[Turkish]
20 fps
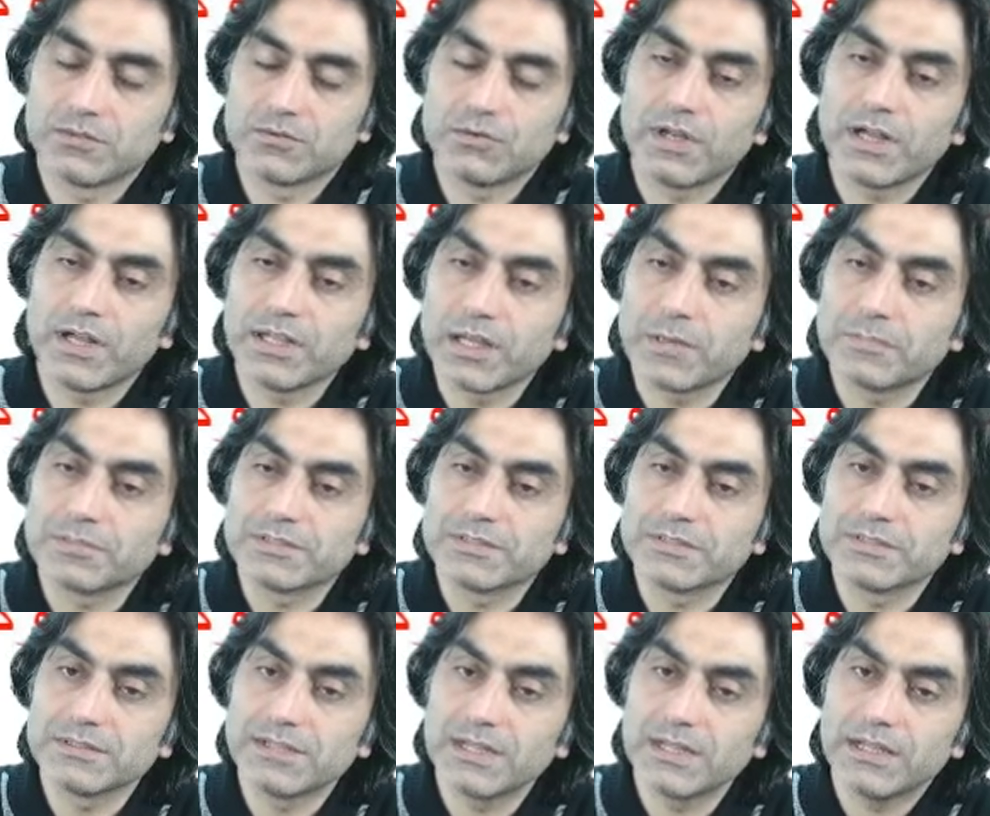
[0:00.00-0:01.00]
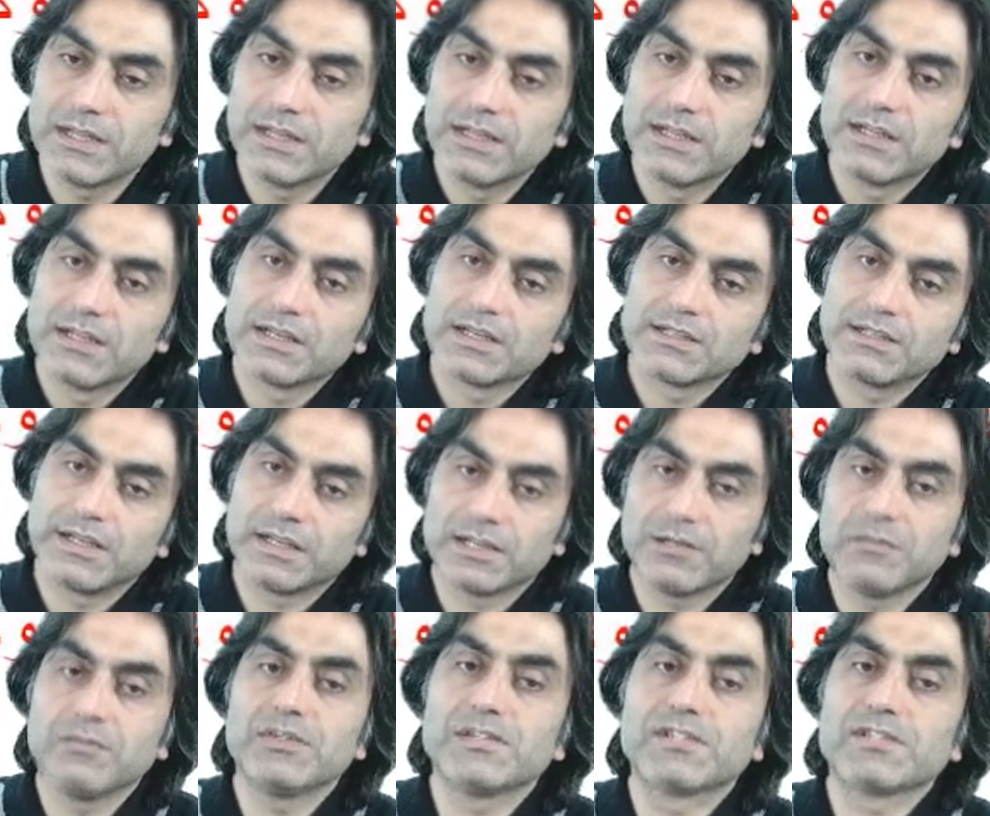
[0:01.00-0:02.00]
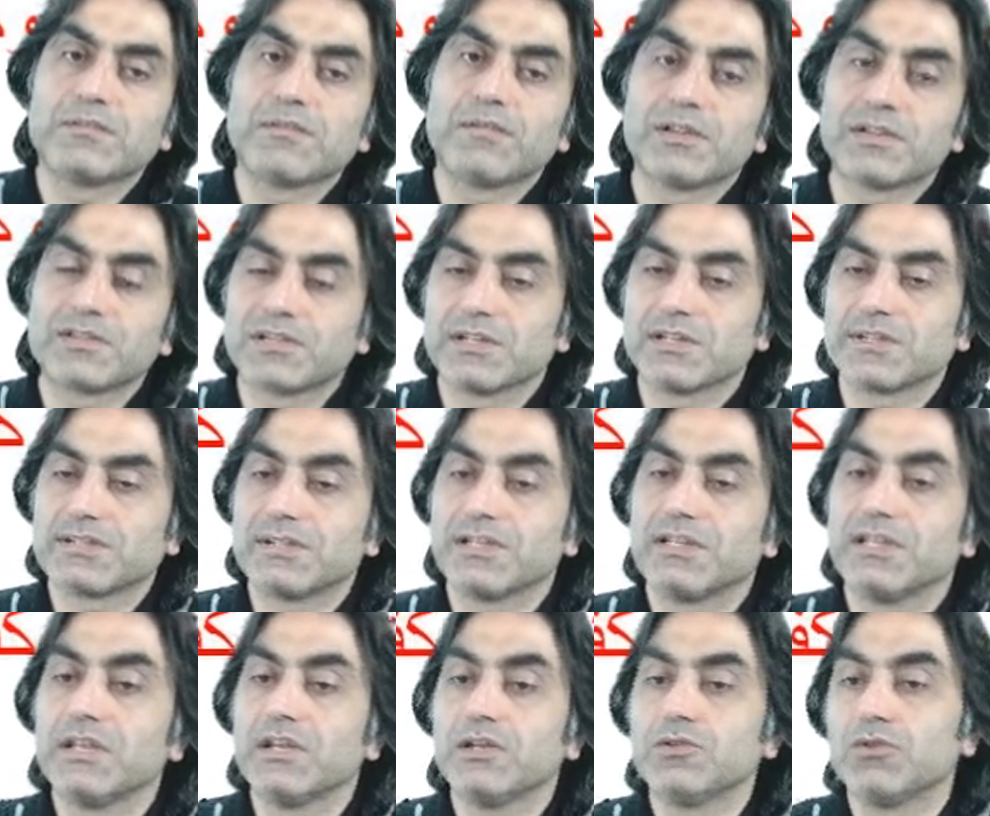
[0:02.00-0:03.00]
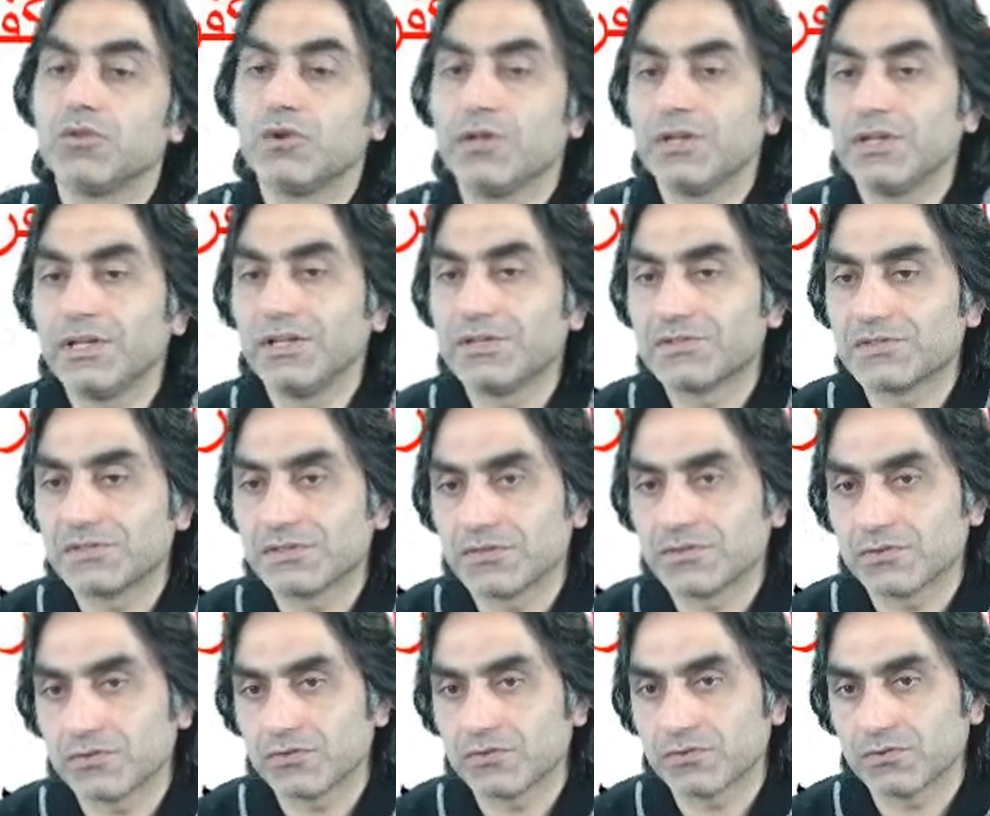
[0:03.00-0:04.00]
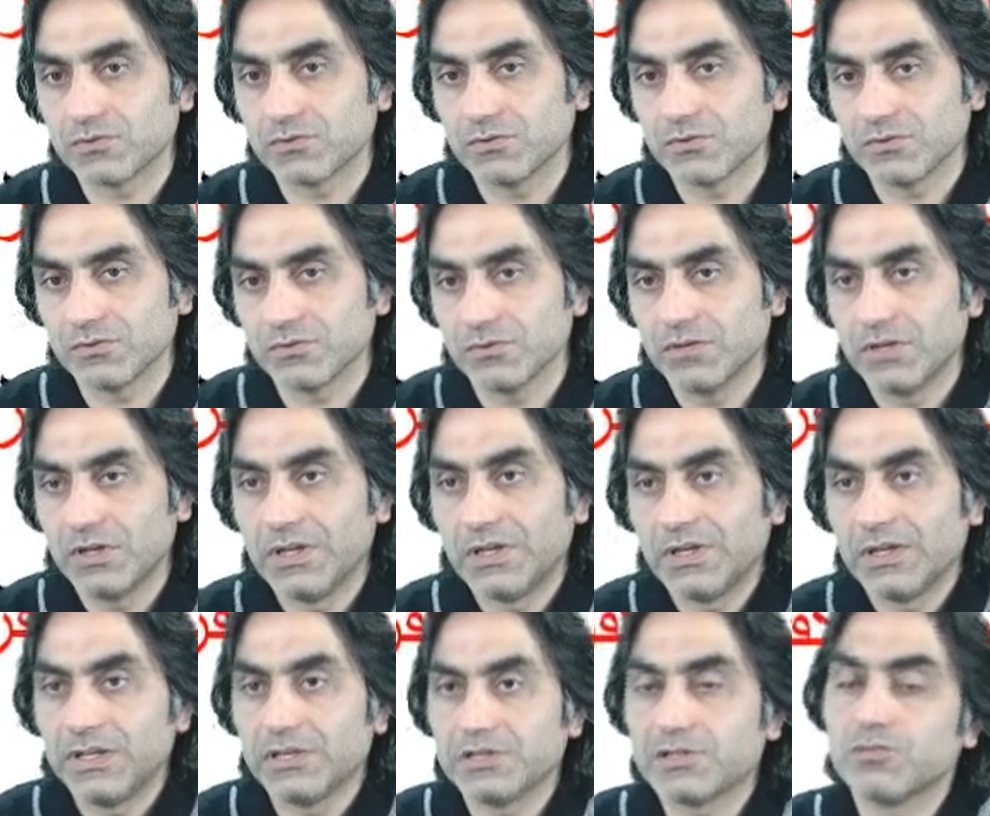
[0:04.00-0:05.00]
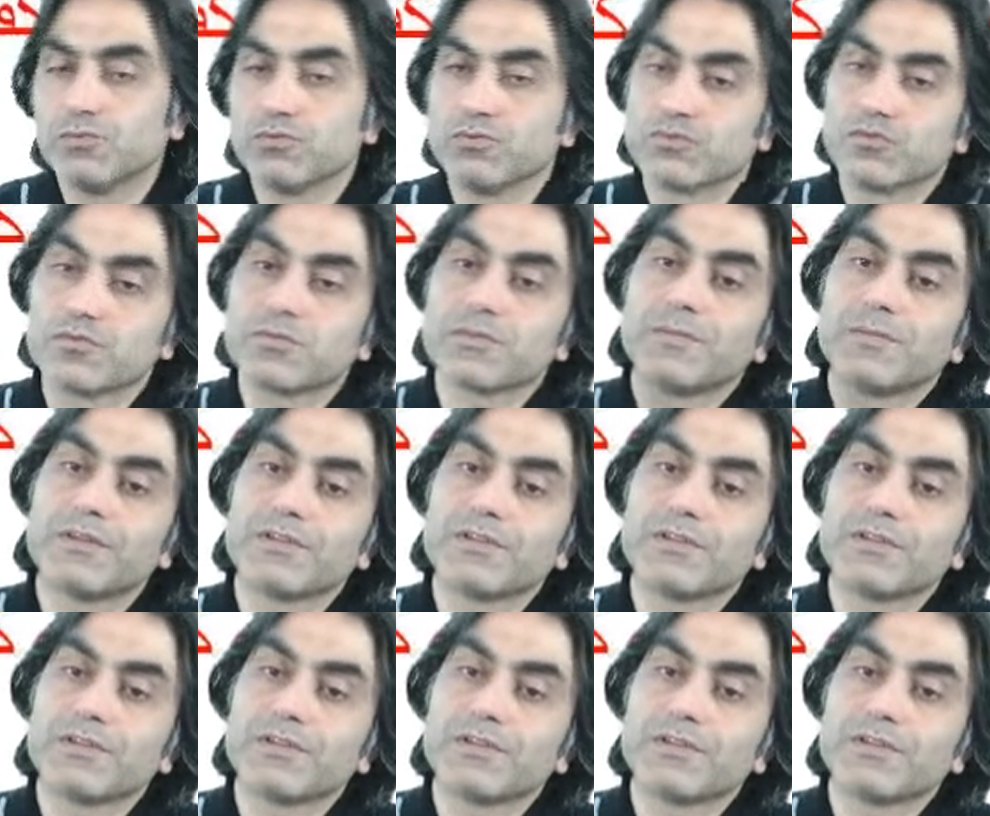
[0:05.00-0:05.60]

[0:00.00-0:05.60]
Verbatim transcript: günah yaptığında yakın bir zaman içerisinde geri dönenler için söz konusu. E şimdi uzun